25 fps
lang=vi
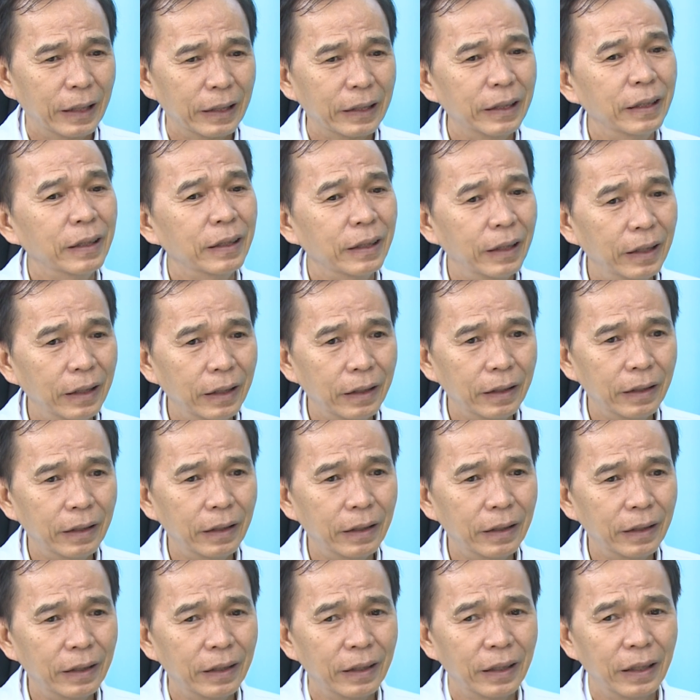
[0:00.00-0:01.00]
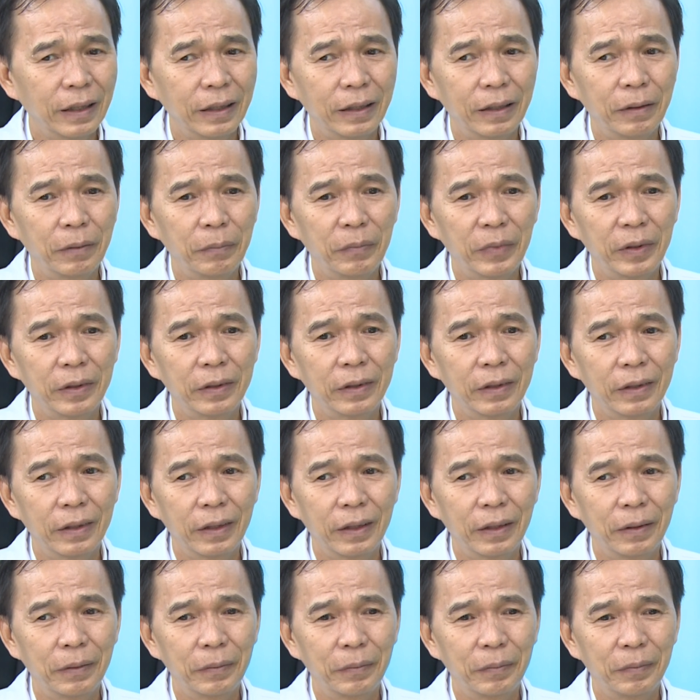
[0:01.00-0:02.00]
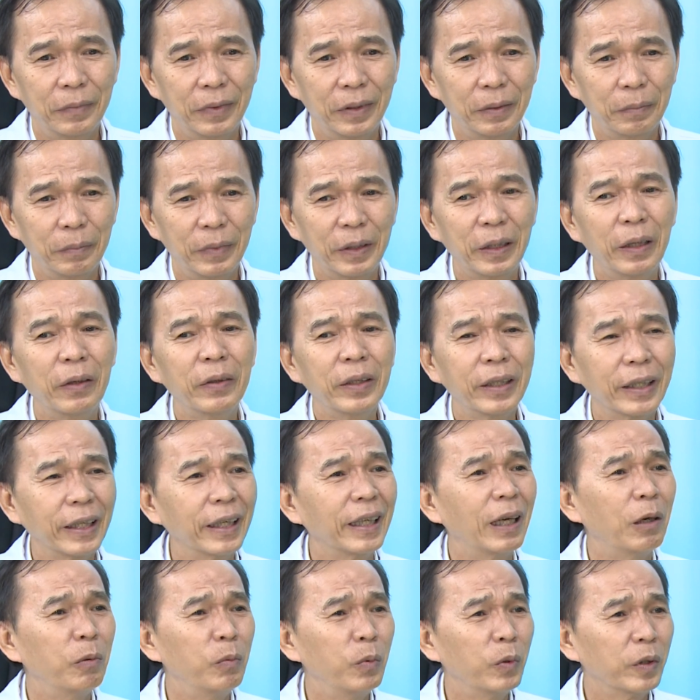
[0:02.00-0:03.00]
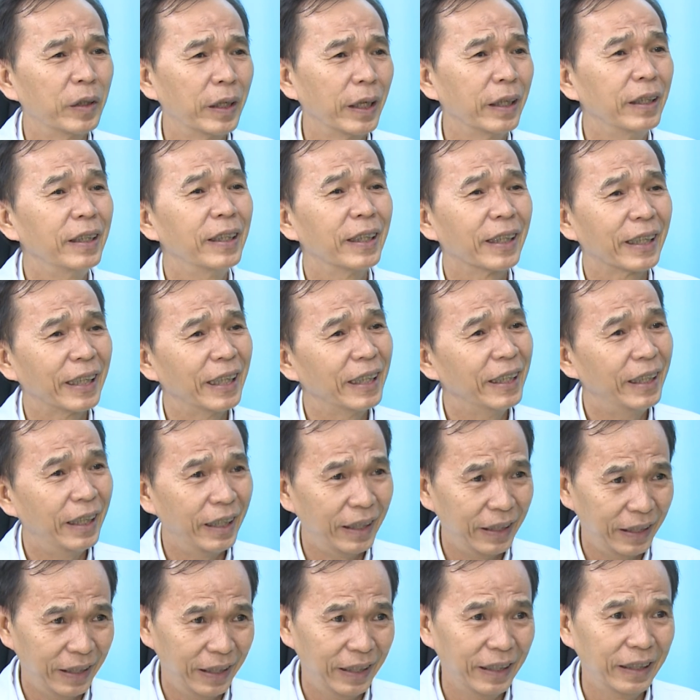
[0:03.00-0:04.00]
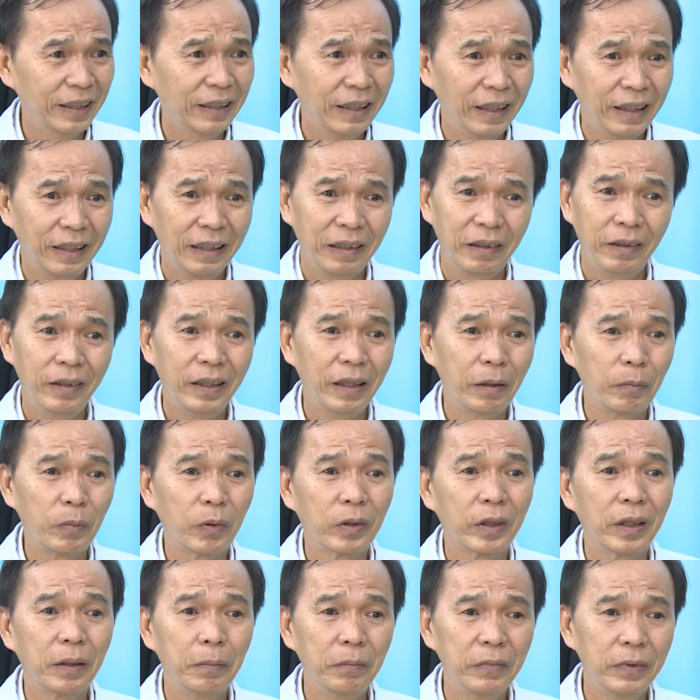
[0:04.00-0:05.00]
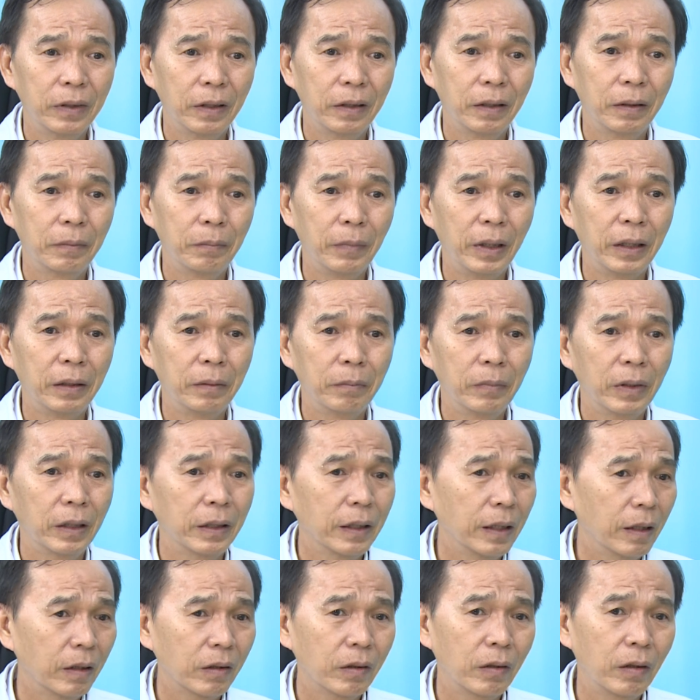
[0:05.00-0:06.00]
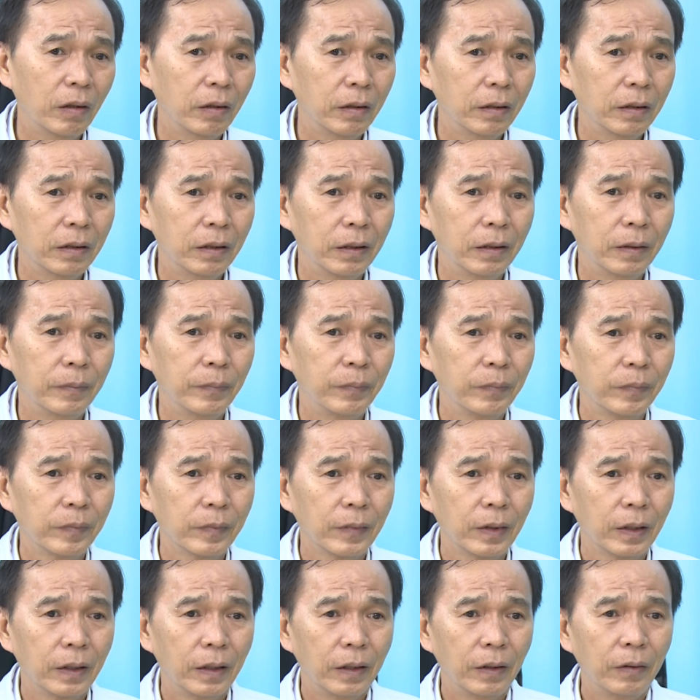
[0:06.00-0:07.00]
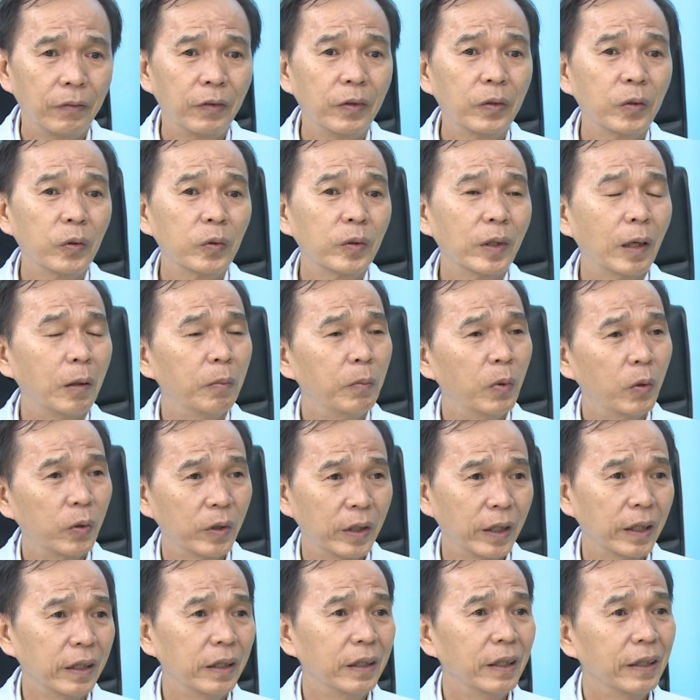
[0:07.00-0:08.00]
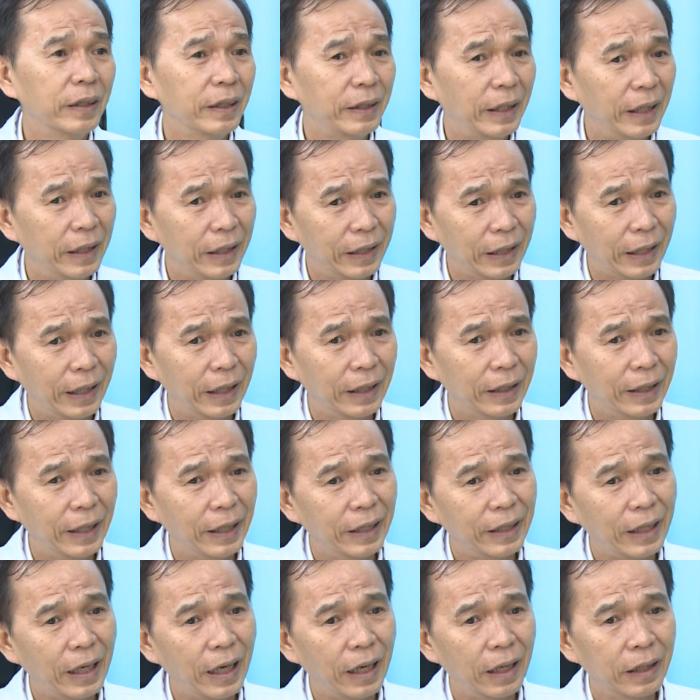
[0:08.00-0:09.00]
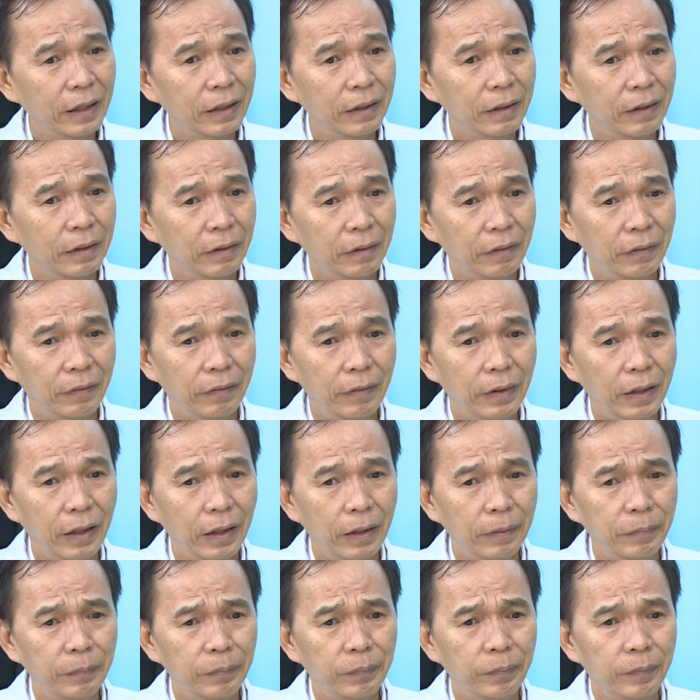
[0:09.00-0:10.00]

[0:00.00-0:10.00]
Trước tiên thì mình mình nói với cái đậu mùa khỉ nó là cái gì ha. Nó là một cái bệnh mà do con virus đậu mùa khỉ nó gây ra, và